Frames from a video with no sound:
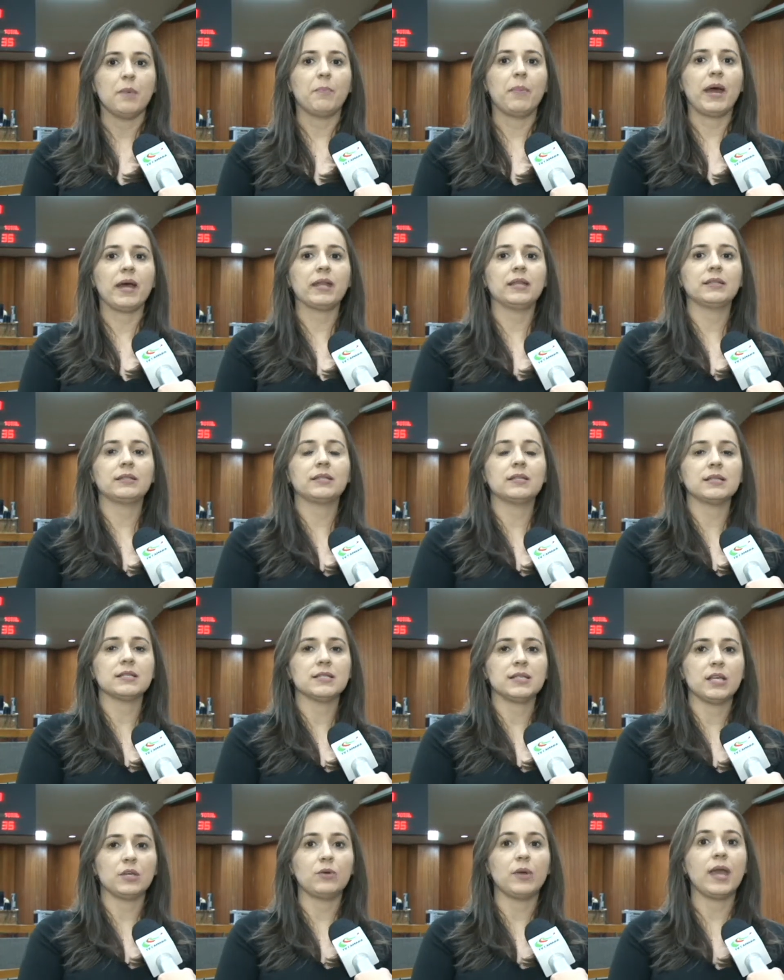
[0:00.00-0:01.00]
para
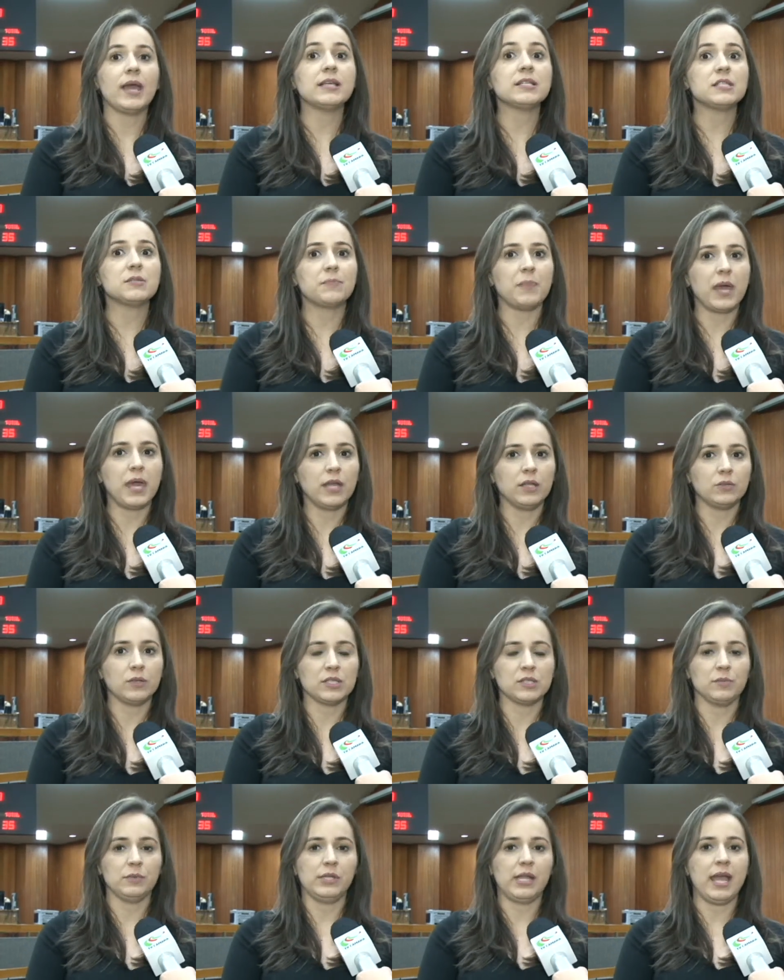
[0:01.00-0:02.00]
trazer o respeito
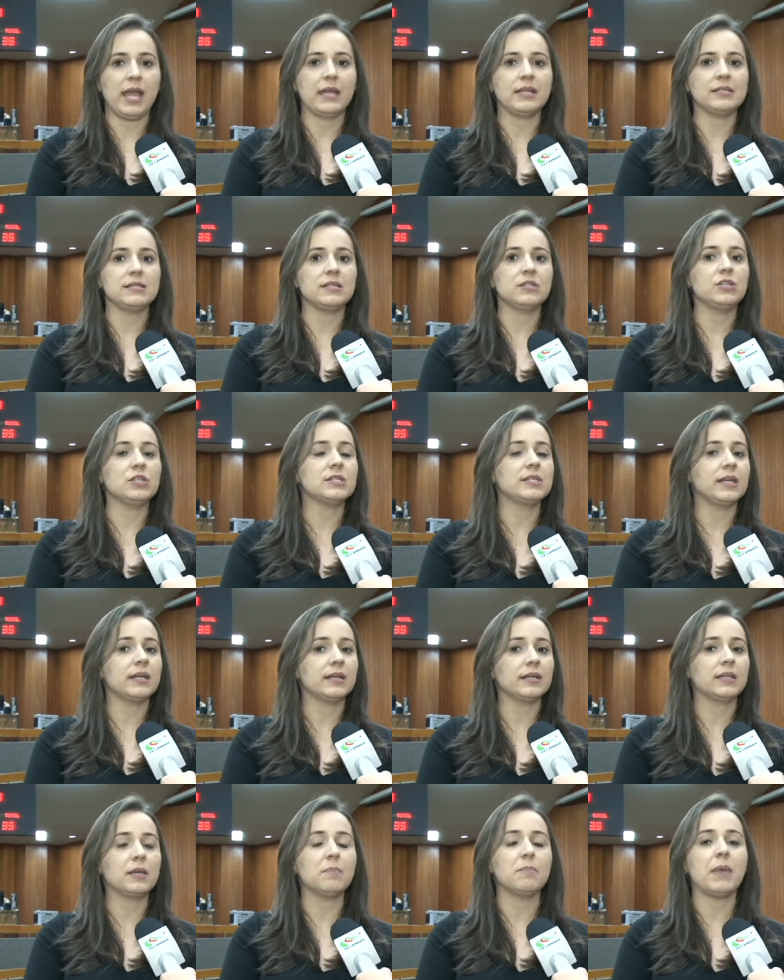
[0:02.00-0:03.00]
às mulheres e
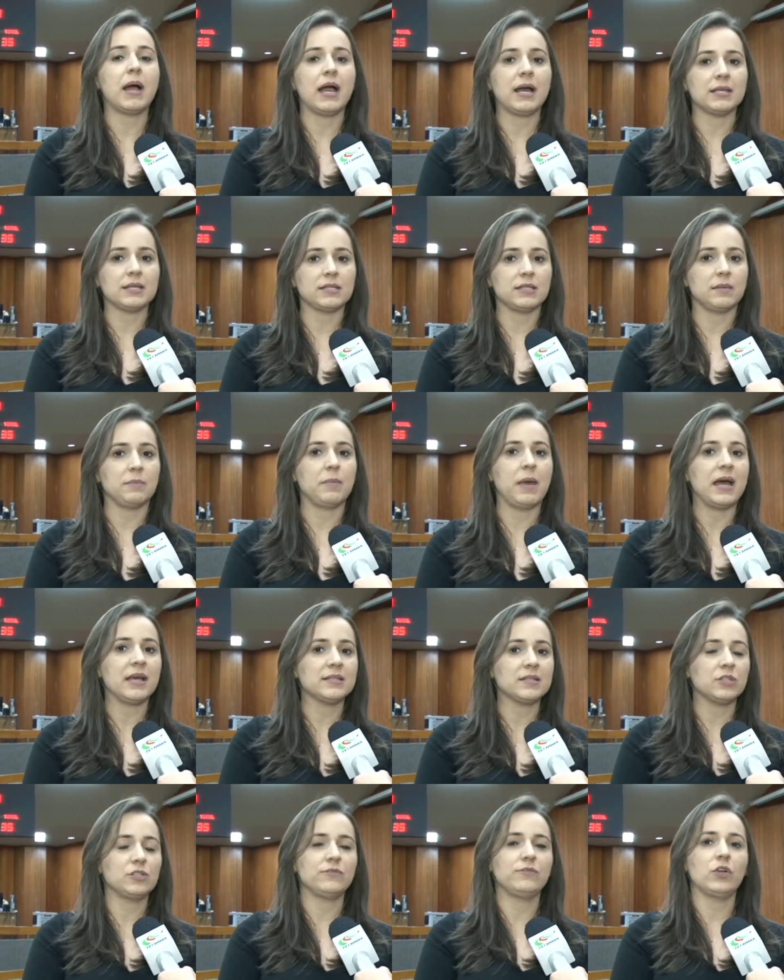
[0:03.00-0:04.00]
dizer que basta,
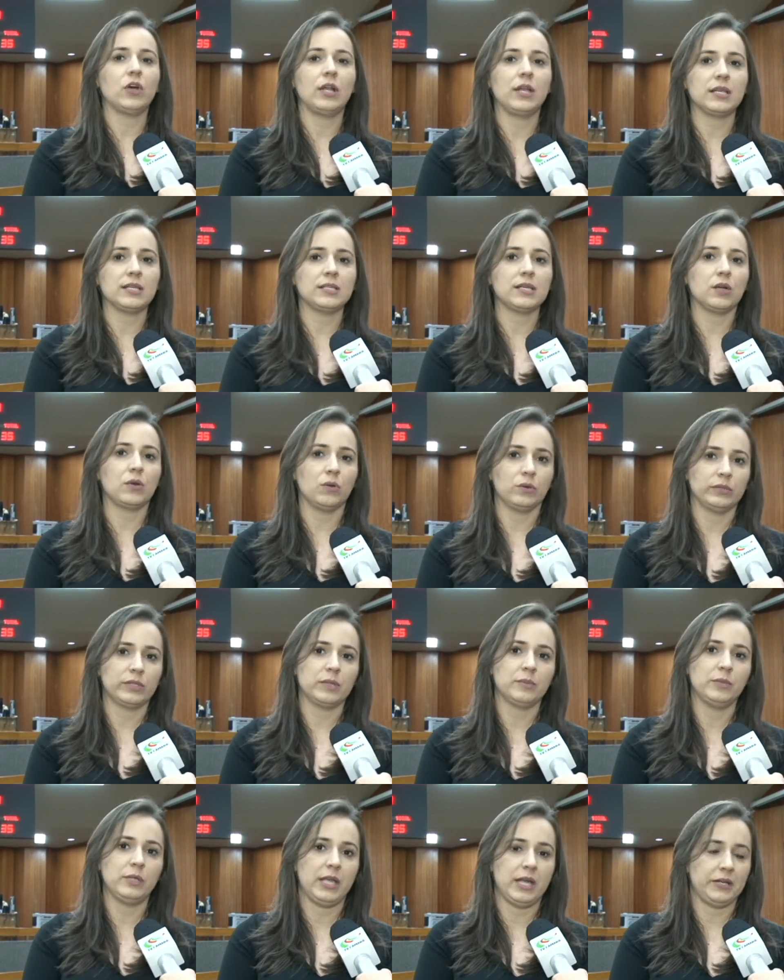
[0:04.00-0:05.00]
basta de violência
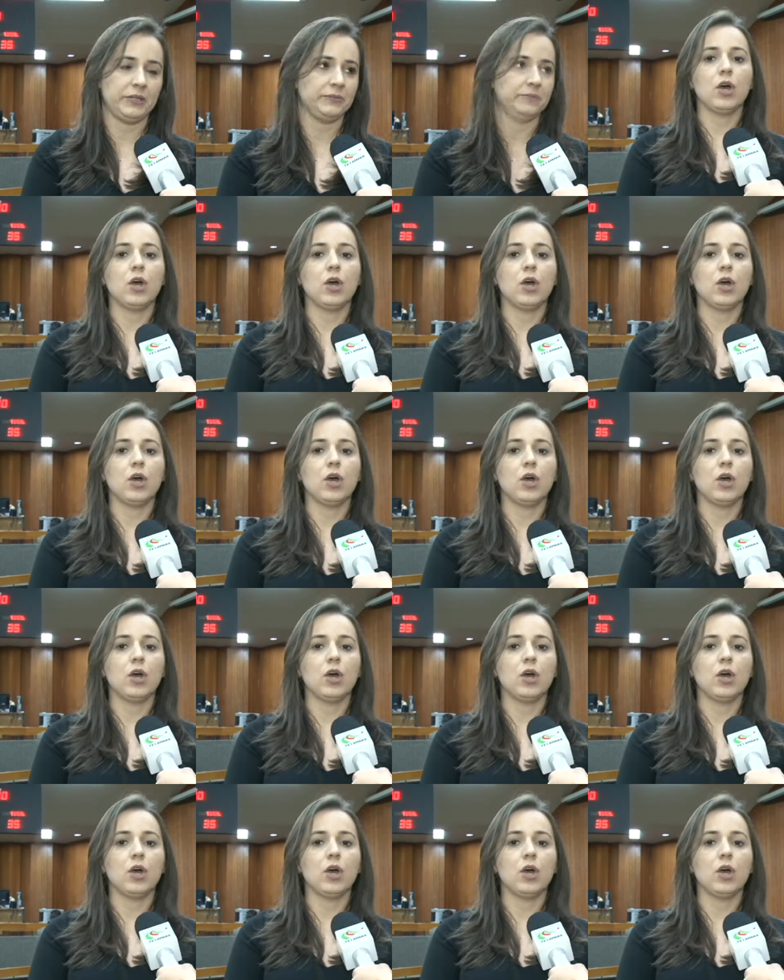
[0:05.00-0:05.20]
contra a mulher.